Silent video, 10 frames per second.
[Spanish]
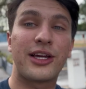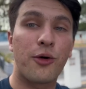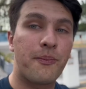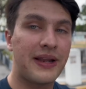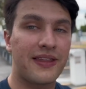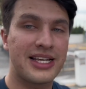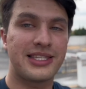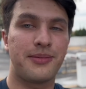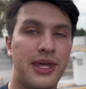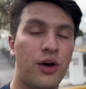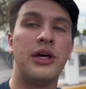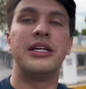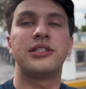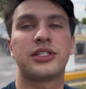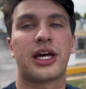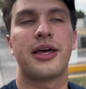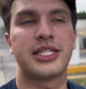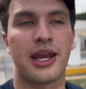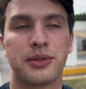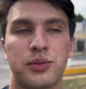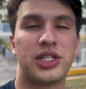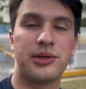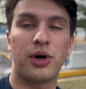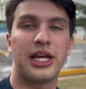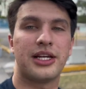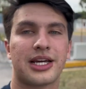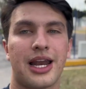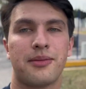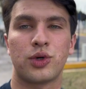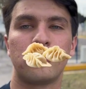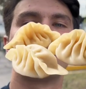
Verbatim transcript: comparten este video, se los agradeceremos muchísimo y les regalamos un